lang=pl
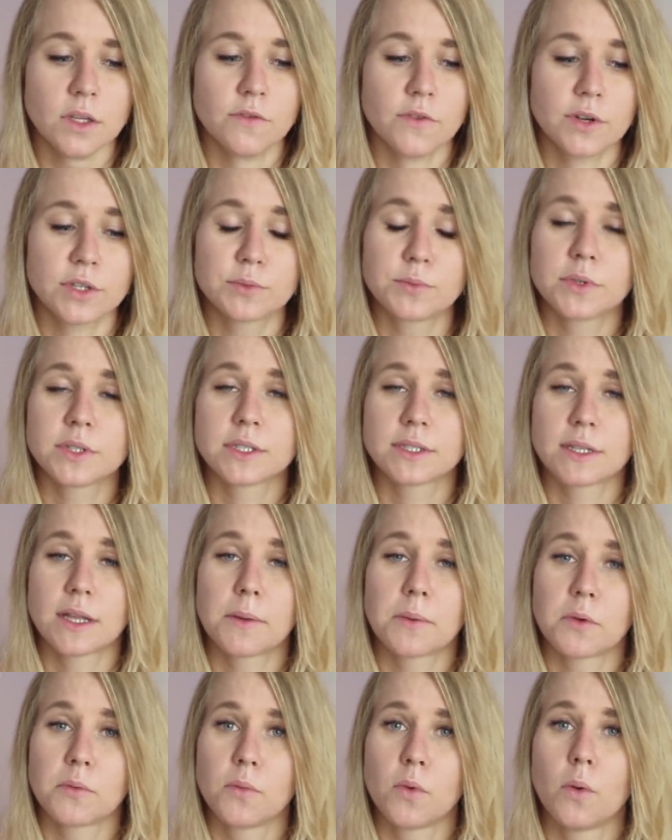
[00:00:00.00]
wielu z moich
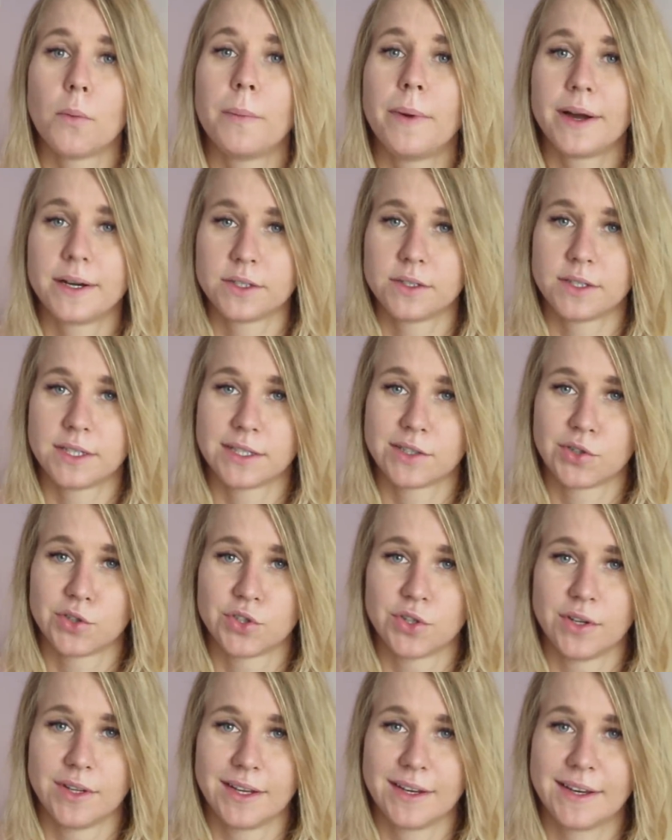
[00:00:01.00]
znajomych było bardzo
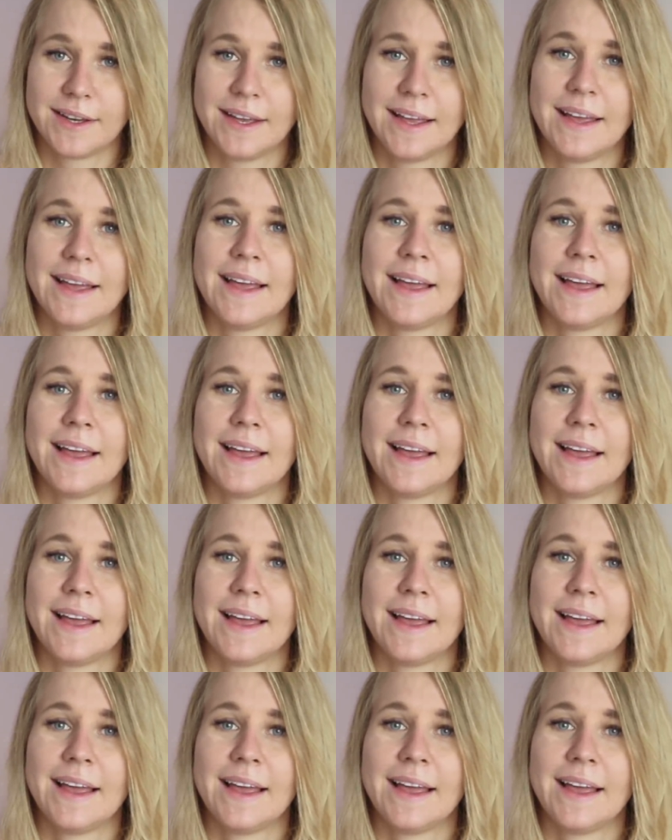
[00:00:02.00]
zaskoczonych.